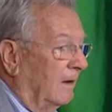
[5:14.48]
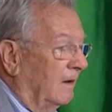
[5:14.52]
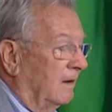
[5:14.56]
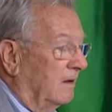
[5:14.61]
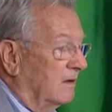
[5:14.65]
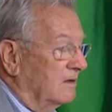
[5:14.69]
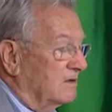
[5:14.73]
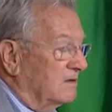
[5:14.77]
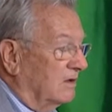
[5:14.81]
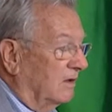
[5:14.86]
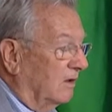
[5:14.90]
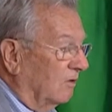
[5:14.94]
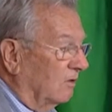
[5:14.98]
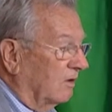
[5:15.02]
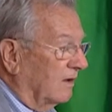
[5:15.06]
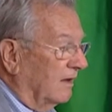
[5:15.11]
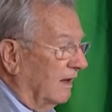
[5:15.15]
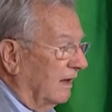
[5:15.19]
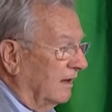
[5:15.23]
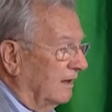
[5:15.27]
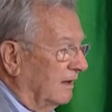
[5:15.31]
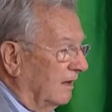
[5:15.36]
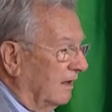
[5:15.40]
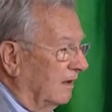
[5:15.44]
C'est donc
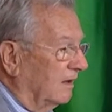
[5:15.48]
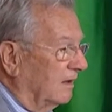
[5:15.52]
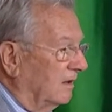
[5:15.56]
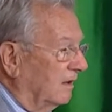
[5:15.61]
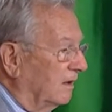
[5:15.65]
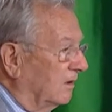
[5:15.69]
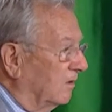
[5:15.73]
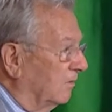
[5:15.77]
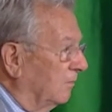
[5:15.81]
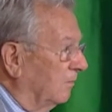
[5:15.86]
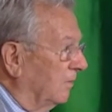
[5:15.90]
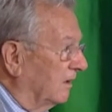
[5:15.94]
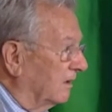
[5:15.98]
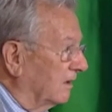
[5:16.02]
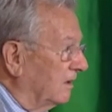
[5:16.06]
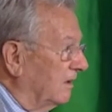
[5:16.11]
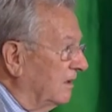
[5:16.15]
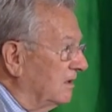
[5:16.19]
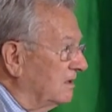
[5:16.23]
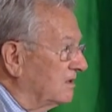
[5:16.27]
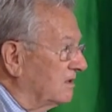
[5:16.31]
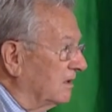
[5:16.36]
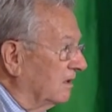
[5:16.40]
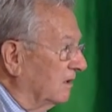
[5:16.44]
quelqu'un qui
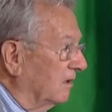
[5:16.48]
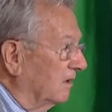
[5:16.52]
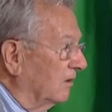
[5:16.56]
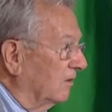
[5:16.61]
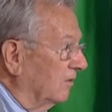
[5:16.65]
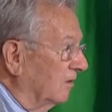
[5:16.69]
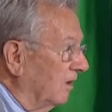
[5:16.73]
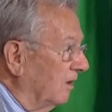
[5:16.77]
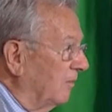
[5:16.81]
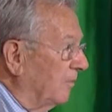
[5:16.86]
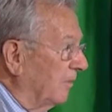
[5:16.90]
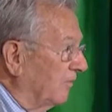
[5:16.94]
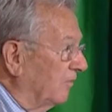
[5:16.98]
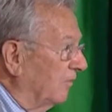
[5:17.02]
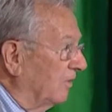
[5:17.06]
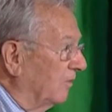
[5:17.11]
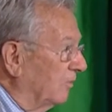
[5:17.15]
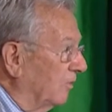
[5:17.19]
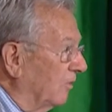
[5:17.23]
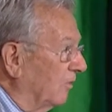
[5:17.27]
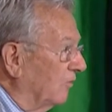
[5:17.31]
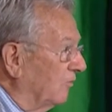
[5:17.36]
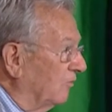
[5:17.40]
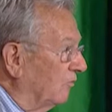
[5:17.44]
maîtrise et qui connaît
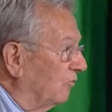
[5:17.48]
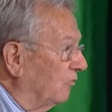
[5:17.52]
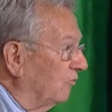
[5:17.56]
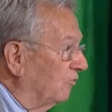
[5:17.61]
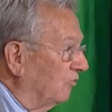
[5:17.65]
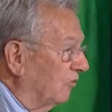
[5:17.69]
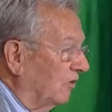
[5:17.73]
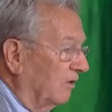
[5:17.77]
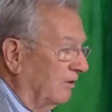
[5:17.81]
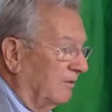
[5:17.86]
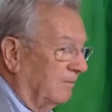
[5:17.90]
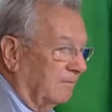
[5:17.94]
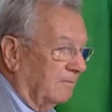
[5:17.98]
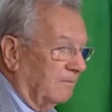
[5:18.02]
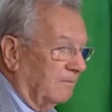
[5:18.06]
parfaitement le sujet.